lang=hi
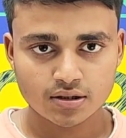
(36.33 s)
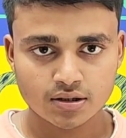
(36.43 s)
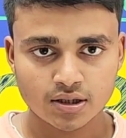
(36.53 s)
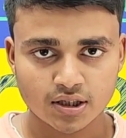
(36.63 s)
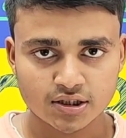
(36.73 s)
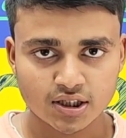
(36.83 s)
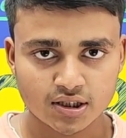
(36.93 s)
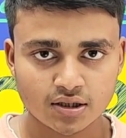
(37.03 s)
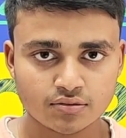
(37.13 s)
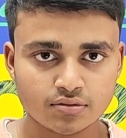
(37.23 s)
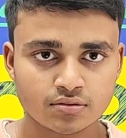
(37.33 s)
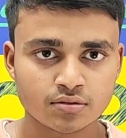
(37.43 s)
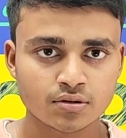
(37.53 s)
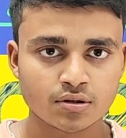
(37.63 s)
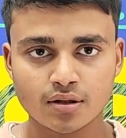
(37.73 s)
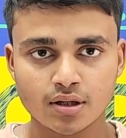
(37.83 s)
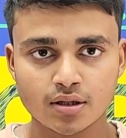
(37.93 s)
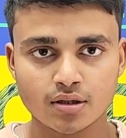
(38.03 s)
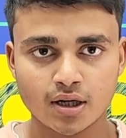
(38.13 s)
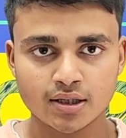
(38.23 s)
कहना चाहता हूँ
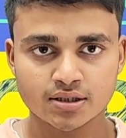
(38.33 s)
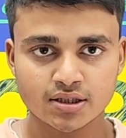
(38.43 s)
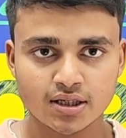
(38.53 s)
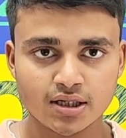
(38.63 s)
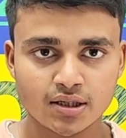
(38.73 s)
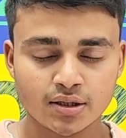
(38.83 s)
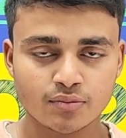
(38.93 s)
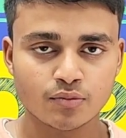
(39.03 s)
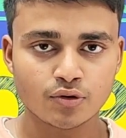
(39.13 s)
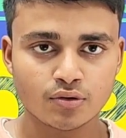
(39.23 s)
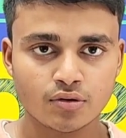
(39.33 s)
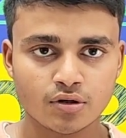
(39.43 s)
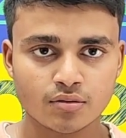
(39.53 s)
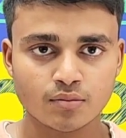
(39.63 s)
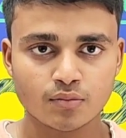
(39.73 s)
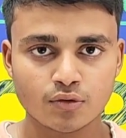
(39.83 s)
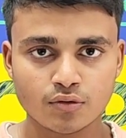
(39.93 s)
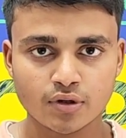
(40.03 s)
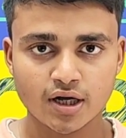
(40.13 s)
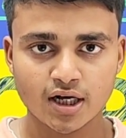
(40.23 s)
आई के लिए बुंडू और
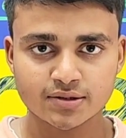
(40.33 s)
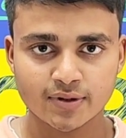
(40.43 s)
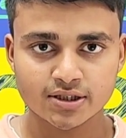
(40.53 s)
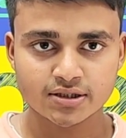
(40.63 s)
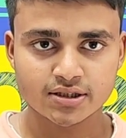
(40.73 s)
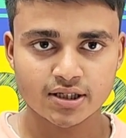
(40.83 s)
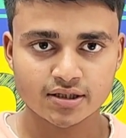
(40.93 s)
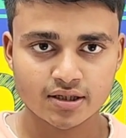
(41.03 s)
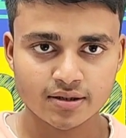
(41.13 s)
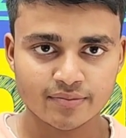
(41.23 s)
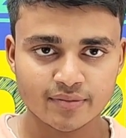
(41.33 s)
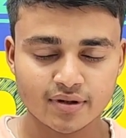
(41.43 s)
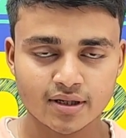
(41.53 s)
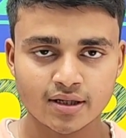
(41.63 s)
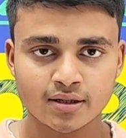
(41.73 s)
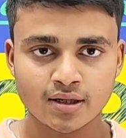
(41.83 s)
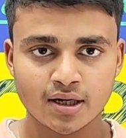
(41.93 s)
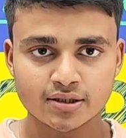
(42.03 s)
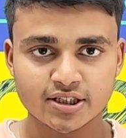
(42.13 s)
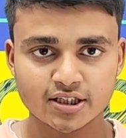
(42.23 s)
बुंडू के आसपास क्षेत्र के
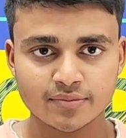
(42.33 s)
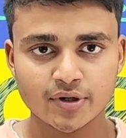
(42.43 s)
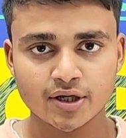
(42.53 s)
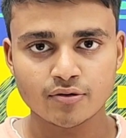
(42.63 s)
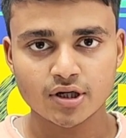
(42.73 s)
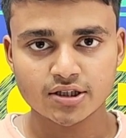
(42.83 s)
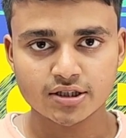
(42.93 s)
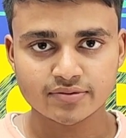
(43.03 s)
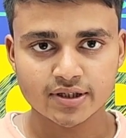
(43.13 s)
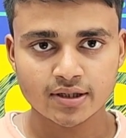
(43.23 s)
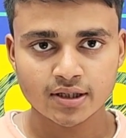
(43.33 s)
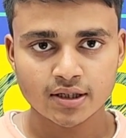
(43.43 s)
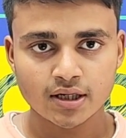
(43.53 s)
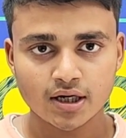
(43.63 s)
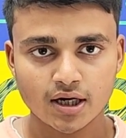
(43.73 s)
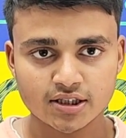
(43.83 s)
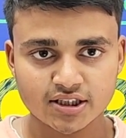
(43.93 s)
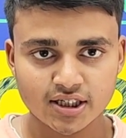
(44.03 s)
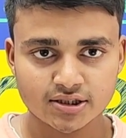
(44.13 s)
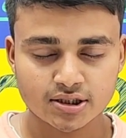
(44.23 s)
क्षेत्र में यूलर सबसे
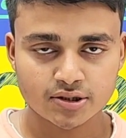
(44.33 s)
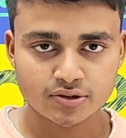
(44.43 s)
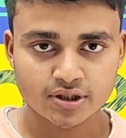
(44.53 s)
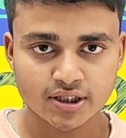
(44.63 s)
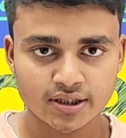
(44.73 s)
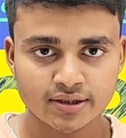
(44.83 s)
अच्छा इंस्टीट्यूट है